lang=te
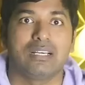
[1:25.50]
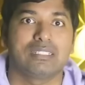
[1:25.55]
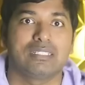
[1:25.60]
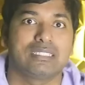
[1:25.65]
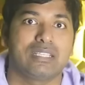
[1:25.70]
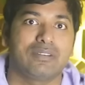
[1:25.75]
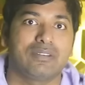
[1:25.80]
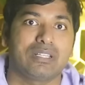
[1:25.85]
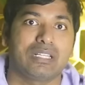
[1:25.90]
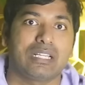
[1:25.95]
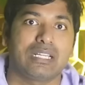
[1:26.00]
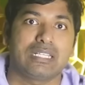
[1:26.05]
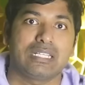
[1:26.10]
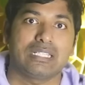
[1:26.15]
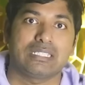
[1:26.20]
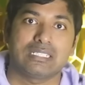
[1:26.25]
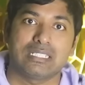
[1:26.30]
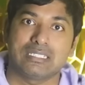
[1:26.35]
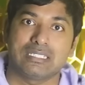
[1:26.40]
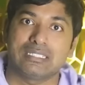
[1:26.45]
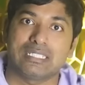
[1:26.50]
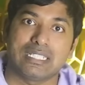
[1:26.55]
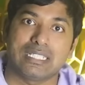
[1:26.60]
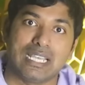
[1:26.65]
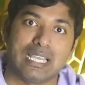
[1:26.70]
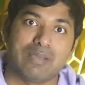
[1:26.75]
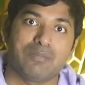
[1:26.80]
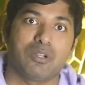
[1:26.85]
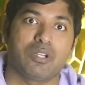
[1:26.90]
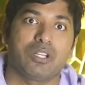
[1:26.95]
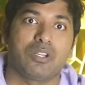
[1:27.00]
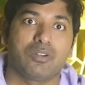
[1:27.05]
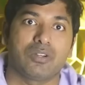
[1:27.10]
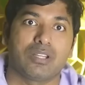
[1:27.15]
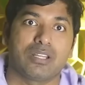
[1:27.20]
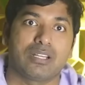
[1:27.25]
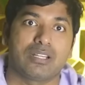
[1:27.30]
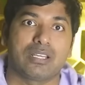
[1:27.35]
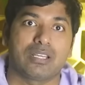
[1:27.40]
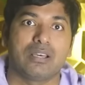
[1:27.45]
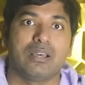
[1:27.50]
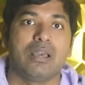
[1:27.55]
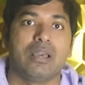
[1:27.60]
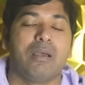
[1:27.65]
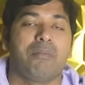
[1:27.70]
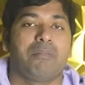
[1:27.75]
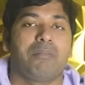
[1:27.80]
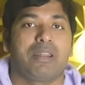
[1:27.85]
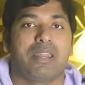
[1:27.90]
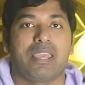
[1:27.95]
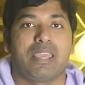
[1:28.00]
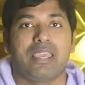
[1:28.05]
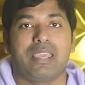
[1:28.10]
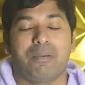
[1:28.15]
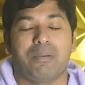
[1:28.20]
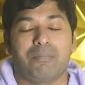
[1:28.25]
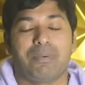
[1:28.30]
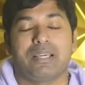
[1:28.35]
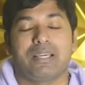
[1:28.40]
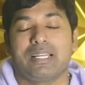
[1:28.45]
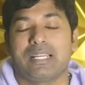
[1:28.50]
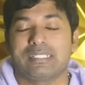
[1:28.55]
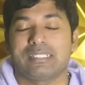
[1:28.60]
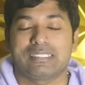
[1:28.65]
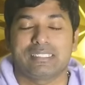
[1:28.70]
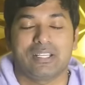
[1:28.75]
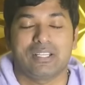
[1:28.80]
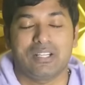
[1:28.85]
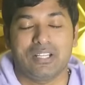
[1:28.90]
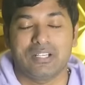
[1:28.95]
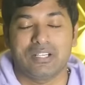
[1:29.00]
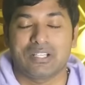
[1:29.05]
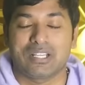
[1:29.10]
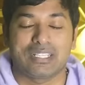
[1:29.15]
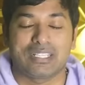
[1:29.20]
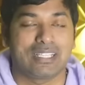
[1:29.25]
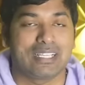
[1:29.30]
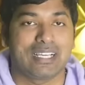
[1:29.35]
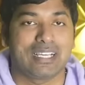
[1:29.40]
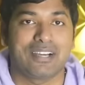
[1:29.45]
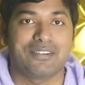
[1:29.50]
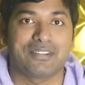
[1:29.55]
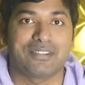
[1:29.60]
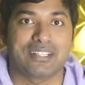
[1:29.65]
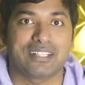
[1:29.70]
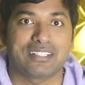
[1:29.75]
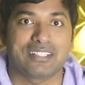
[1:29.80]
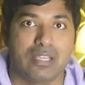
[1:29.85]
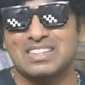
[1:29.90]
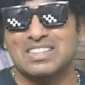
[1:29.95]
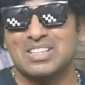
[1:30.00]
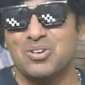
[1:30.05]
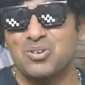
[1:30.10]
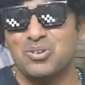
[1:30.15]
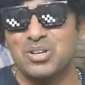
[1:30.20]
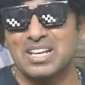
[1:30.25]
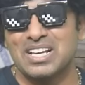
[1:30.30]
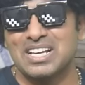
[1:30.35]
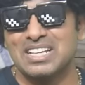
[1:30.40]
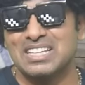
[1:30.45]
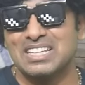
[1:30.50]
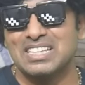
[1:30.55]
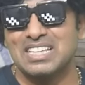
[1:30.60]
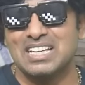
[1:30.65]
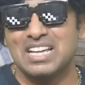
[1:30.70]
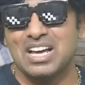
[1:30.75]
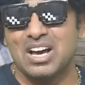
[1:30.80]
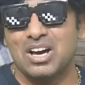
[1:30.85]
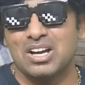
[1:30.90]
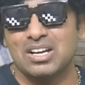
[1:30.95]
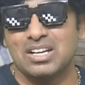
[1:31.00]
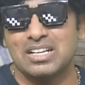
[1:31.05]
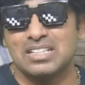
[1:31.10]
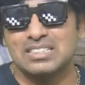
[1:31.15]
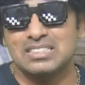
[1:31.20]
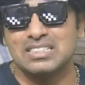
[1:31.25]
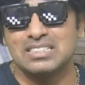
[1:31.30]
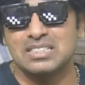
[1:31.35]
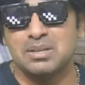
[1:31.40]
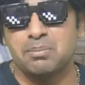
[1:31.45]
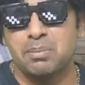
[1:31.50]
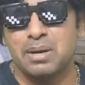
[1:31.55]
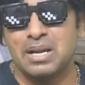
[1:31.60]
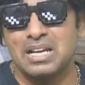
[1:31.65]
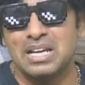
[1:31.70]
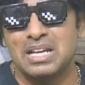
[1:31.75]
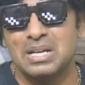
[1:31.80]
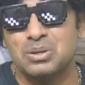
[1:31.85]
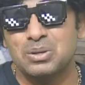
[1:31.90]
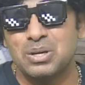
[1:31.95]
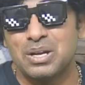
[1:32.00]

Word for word: సెవెన్ కంటెస్టెంట్స్ ఈ గేమ్లోనే ఉన్నారంట మరి ఎప్పటికి లేస్తారో ఏంటో అర్థం కావట్లే ఓకే కానీ దీన్ని ఆర్గనైజ్ చేసే పనిలేనోడు